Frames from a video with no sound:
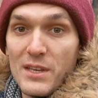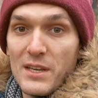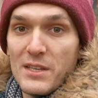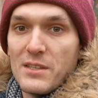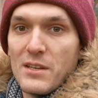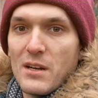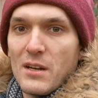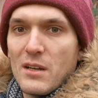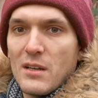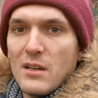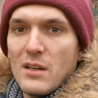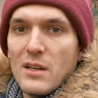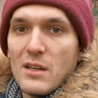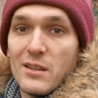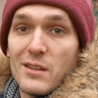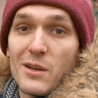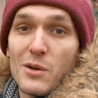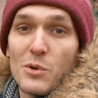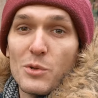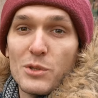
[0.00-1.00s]
деятель,
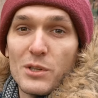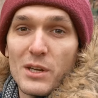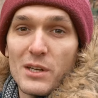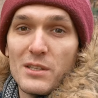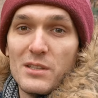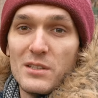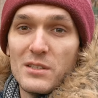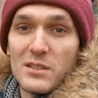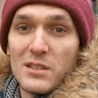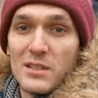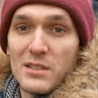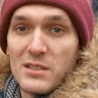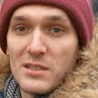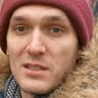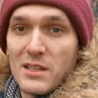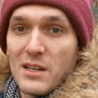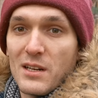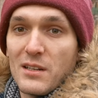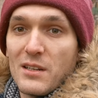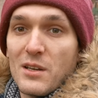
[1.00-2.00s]
народный артист
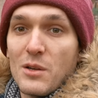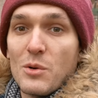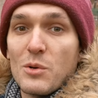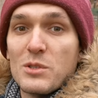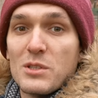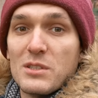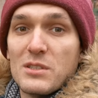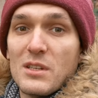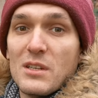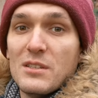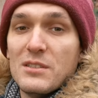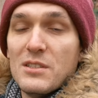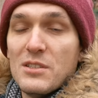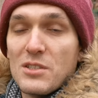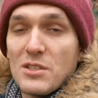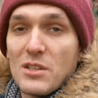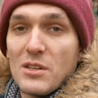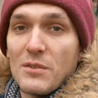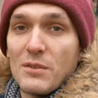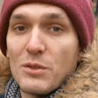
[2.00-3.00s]
СССР, герой
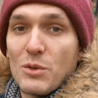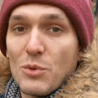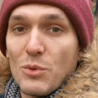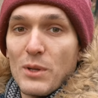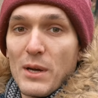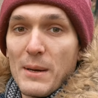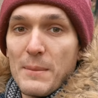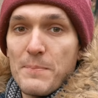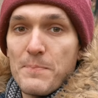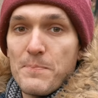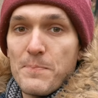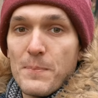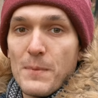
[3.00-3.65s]
социалистического труда.